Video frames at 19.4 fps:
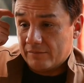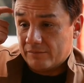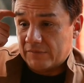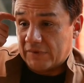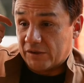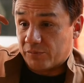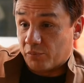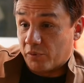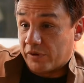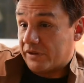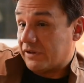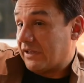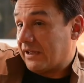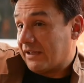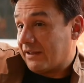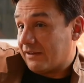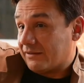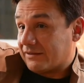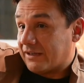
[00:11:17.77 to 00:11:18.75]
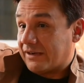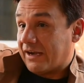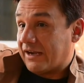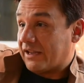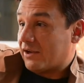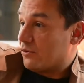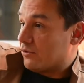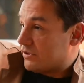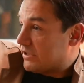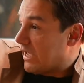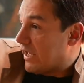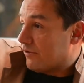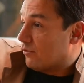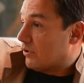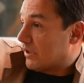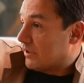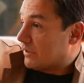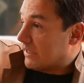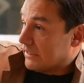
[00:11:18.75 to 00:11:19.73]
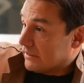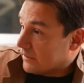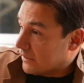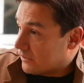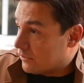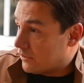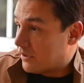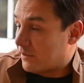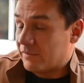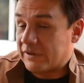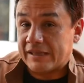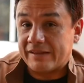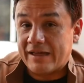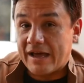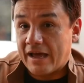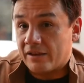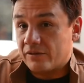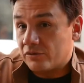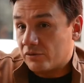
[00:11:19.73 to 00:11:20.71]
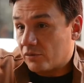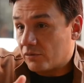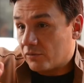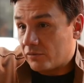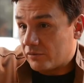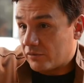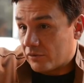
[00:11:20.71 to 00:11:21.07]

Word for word: después de tener hijos ya adolescentes o de mi edad, ¿no?